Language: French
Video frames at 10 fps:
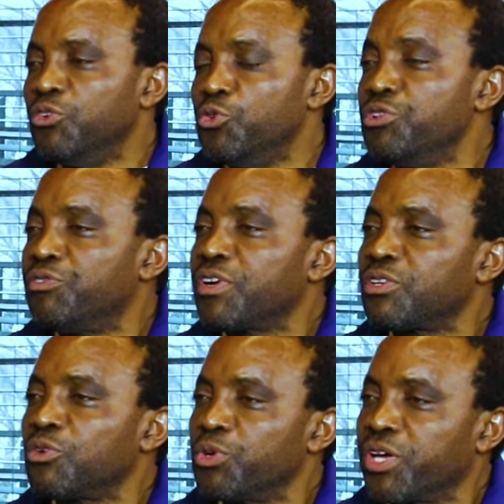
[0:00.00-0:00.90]
l'univers
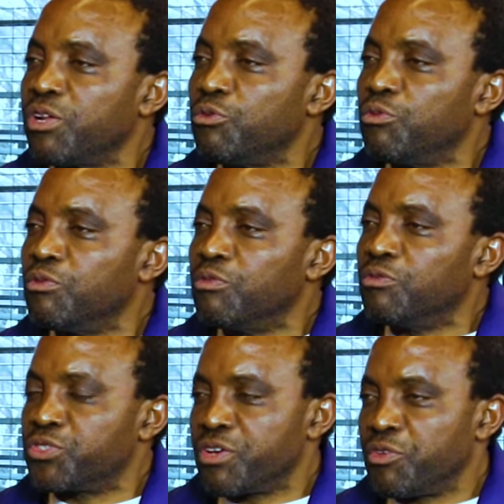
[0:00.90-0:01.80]
dans lequel
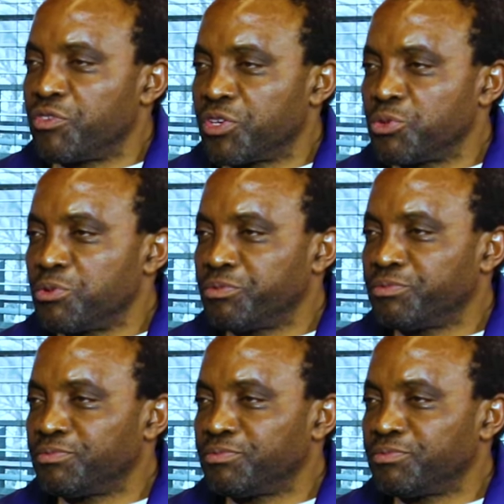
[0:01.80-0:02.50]
vous avez vécu